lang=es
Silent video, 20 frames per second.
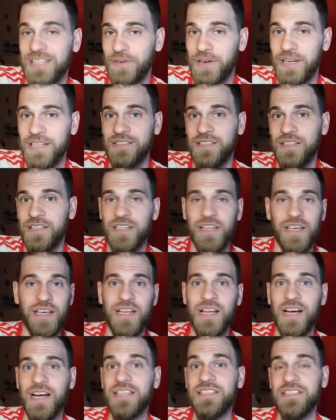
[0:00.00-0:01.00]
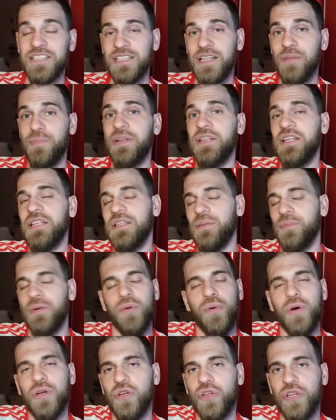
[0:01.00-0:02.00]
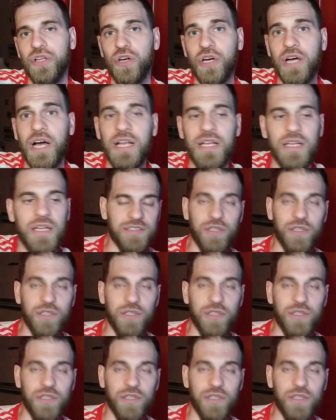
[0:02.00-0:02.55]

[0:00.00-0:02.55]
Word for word: iba a decir, eh, en la cancha independiente, pero bueno, de local.